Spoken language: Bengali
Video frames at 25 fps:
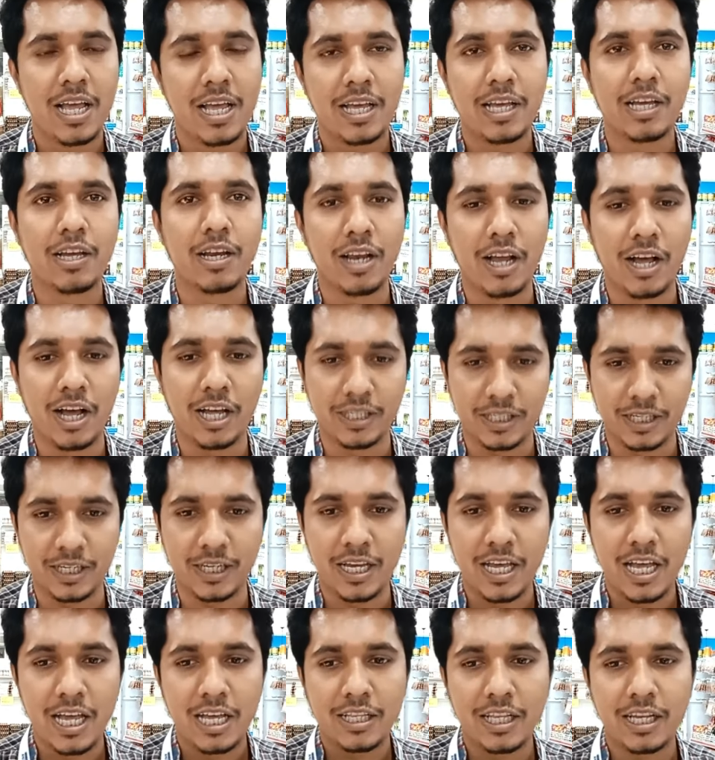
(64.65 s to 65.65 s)
এগুলো আছে
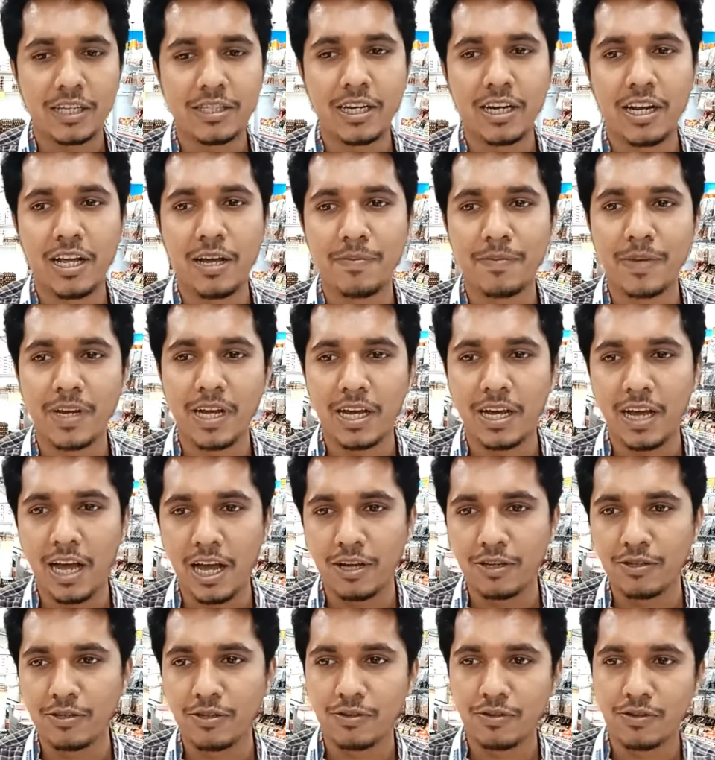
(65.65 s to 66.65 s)
তাছাড়া আমরা
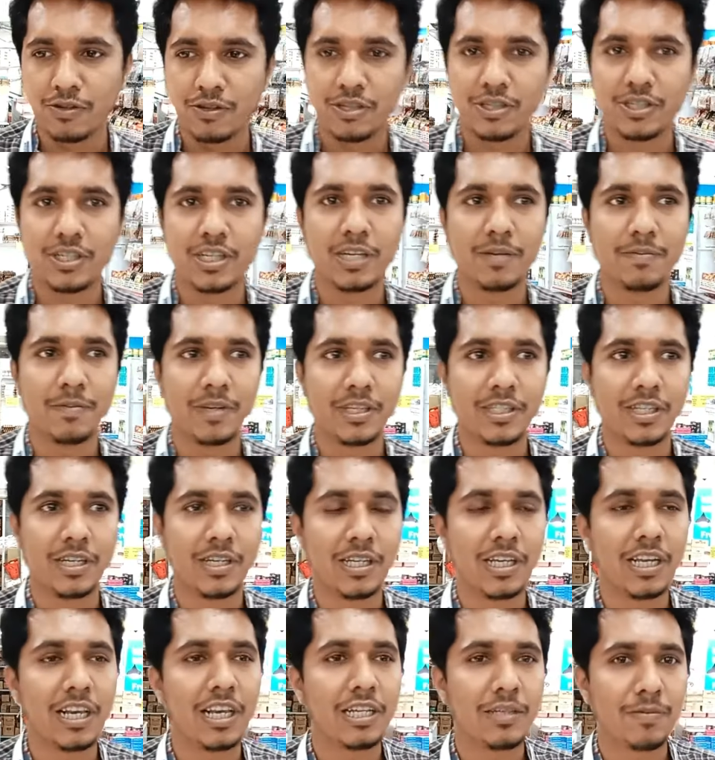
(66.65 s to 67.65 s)
আয়োজন করেছি এই মাসে
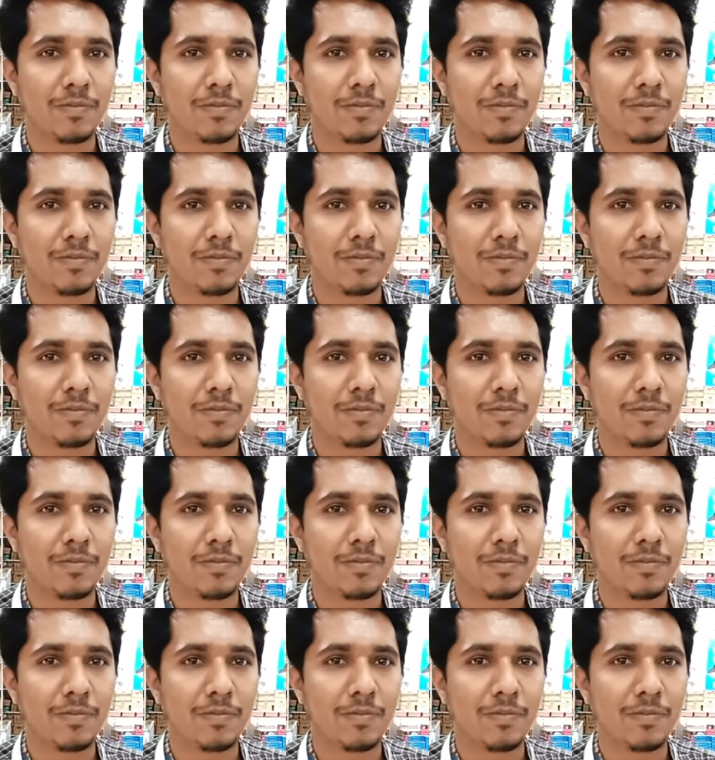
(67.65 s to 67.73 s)
ইলিশ